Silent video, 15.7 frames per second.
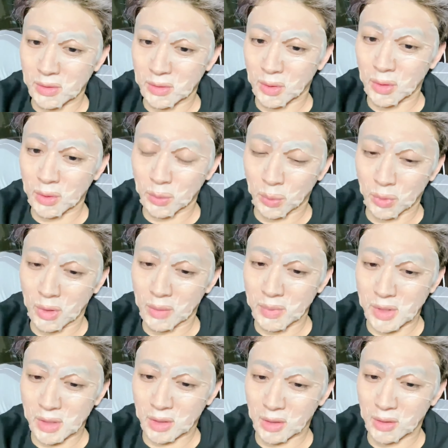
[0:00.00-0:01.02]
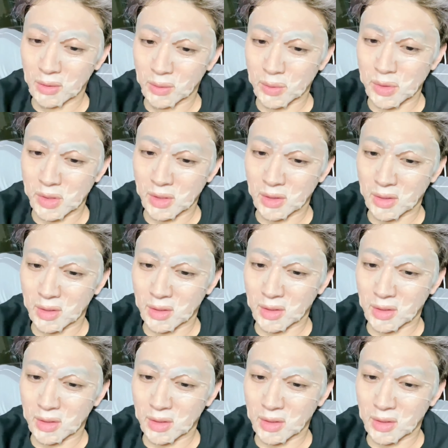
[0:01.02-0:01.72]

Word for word: 저랑 동갑이신가요, 혹시?